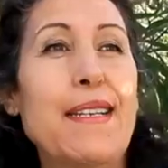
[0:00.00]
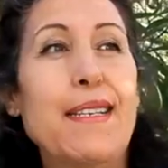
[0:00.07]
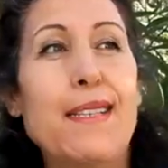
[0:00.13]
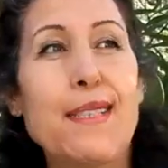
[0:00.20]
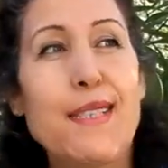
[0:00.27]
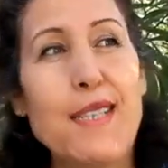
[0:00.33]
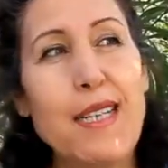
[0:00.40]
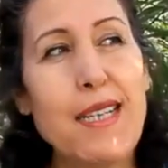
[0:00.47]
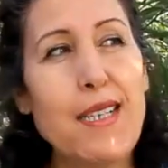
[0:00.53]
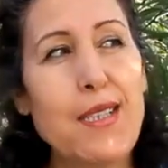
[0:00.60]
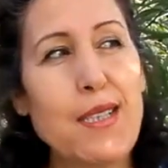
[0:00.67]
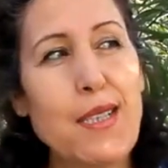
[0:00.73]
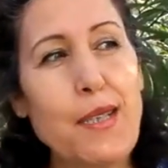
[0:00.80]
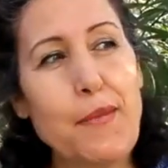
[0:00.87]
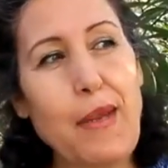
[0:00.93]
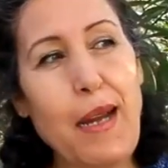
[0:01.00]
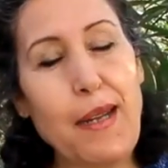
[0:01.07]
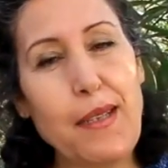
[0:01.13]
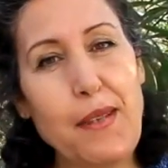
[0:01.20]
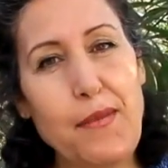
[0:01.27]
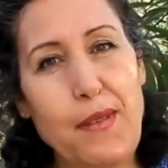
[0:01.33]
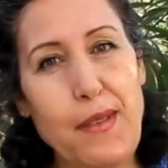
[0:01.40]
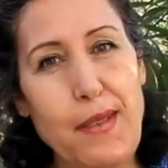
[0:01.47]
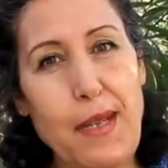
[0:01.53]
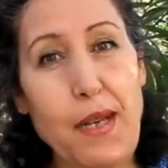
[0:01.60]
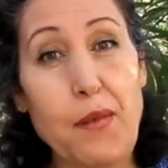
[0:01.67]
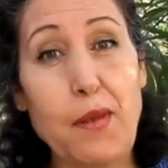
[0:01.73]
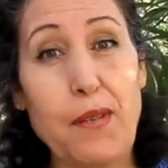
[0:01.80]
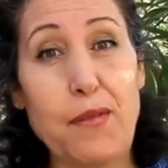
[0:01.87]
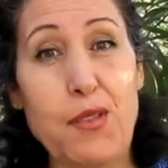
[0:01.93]
الدجاج كي يبدا عندنا في
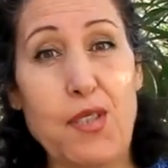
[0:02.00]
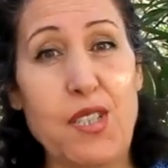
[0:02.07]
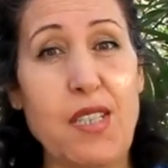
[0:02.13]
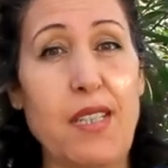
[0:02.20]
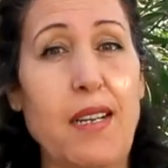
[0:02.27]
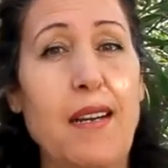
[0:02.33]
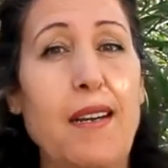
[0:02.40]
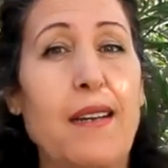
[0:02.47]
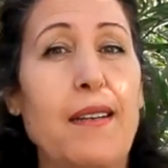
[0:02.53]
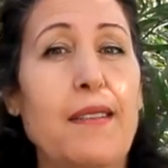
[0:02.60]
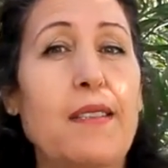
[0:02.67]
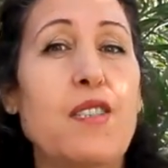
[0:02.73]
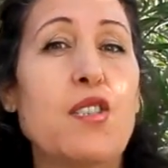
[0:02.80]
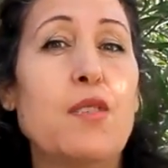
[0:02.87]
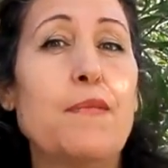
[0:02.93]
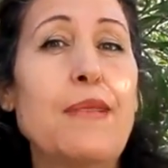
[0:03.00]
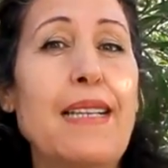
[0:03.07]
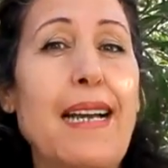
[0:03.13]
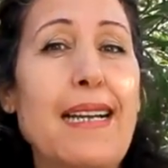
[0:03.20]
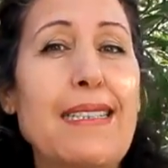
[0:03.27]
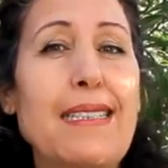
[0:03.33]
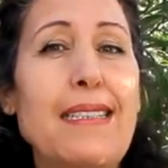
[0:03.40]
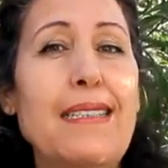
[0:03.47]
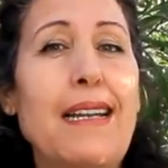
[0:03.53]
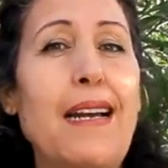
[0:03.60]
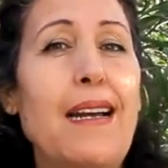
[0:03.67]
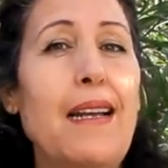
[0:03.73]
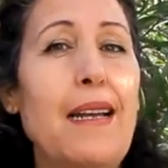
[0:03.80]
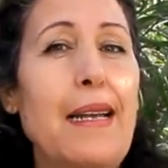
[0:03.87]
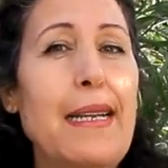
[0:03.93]
الدار ولا في الجنينه ينجم ينقص لنا